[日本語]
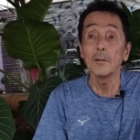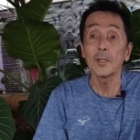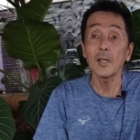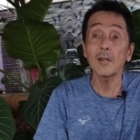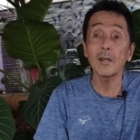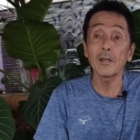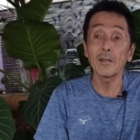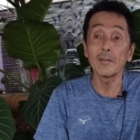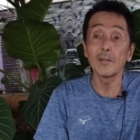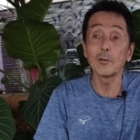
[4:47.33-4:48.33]
まあ、何回
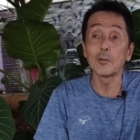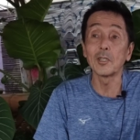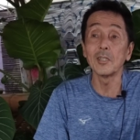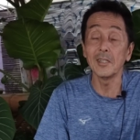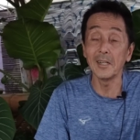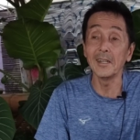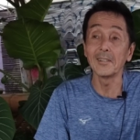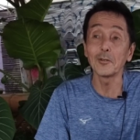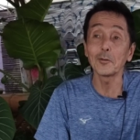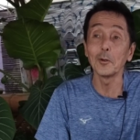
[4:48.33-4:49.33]
か行ってるうちに
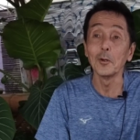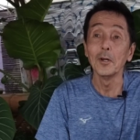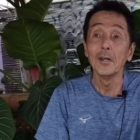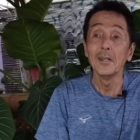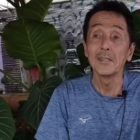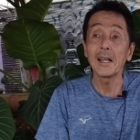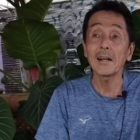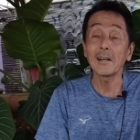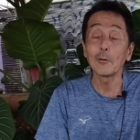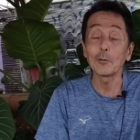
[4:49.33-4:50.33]
ね、ちょっと
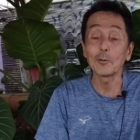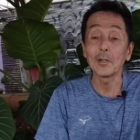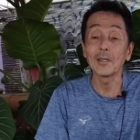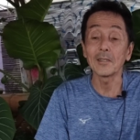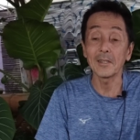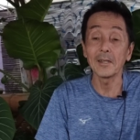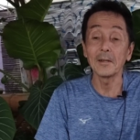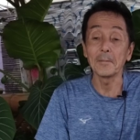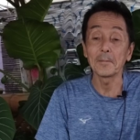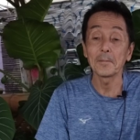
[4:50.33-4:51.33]
仲良くなっ
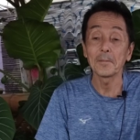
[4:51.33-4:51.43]
て、